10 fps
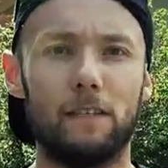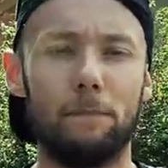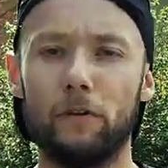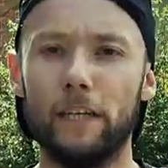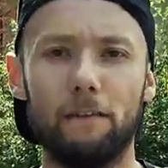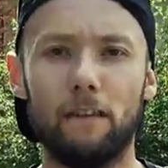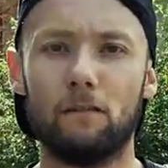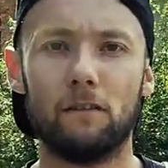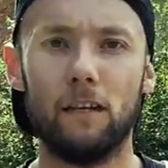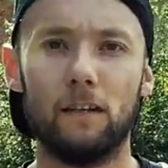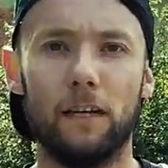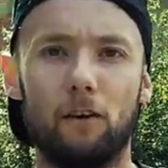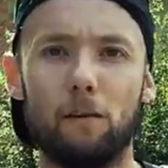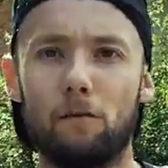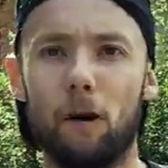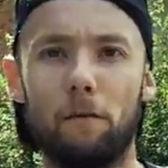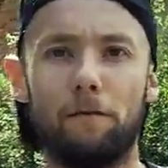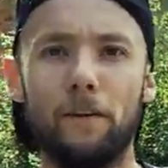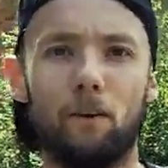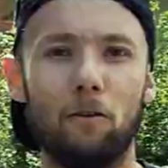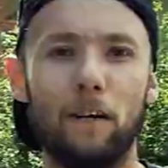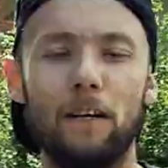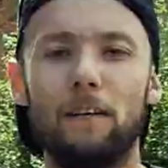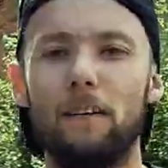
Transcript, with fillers: deponiert irgendwas zu trinken an eurem Körper, wie auch immer.